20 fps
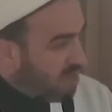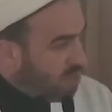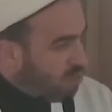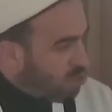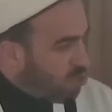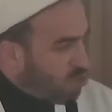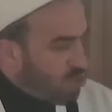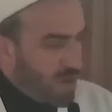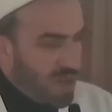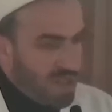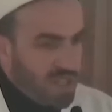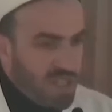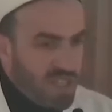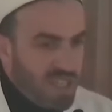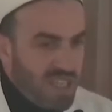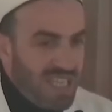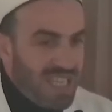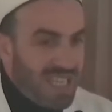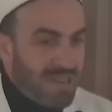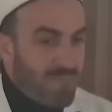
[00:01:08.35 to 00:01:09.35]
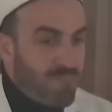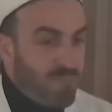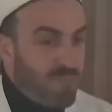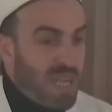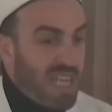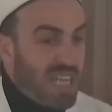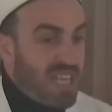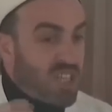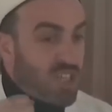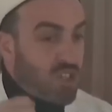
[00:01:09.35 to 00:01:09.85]
Müslüman dediğin
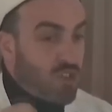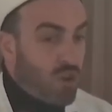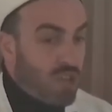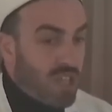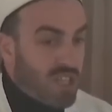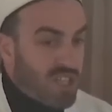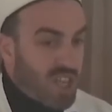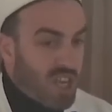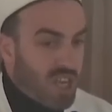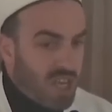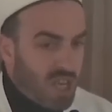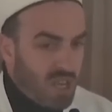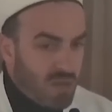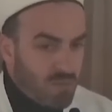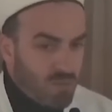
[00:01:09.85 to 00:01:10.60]
bilinçli olacak.